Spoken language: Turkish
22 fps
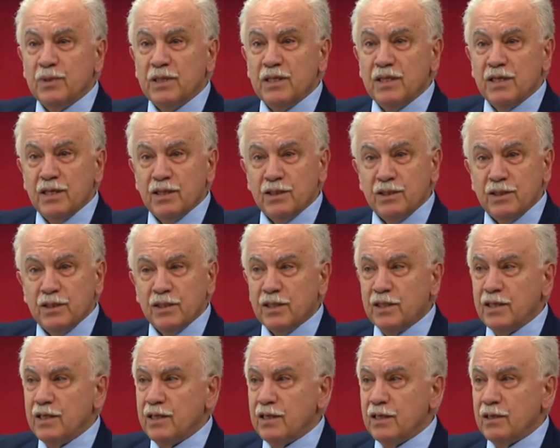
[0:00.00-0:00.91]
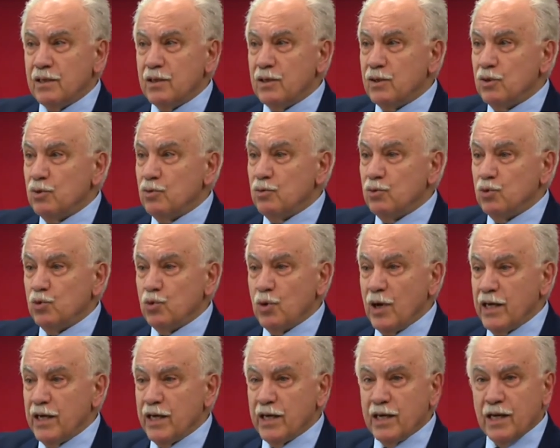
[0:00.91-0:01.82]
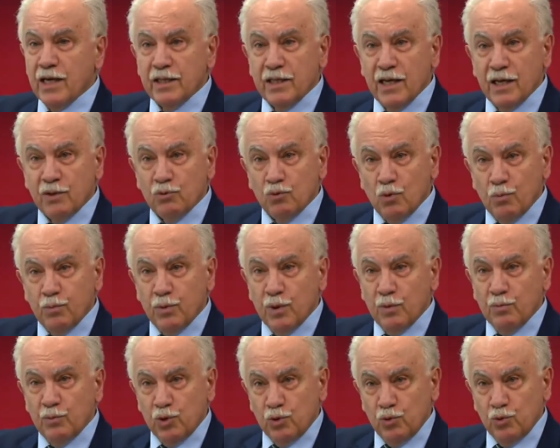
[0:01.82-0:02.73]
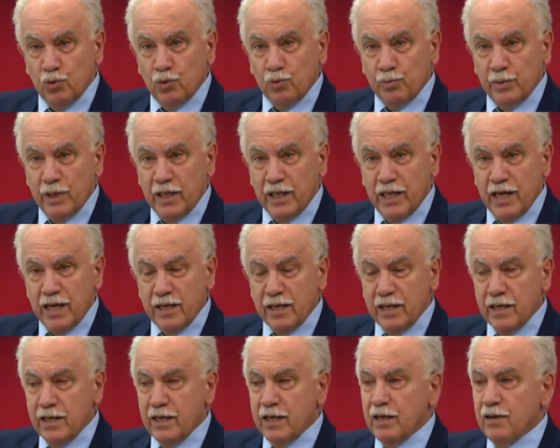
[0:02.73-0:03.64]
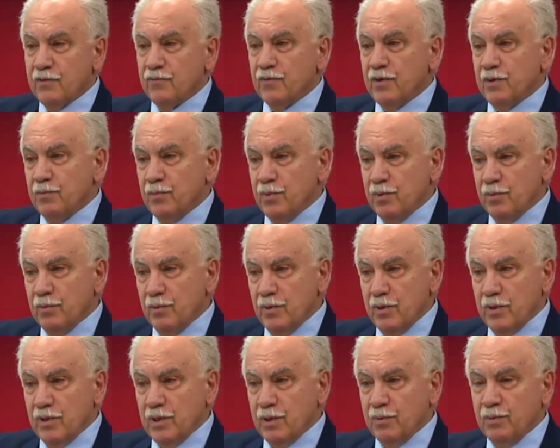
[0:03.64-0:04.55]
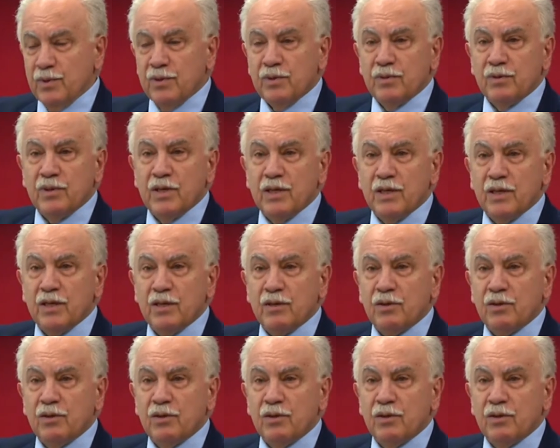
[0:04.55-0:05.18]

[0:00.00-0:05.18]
bin lirasını şu ana kadar toplamış durumdalar. Ve tabi e,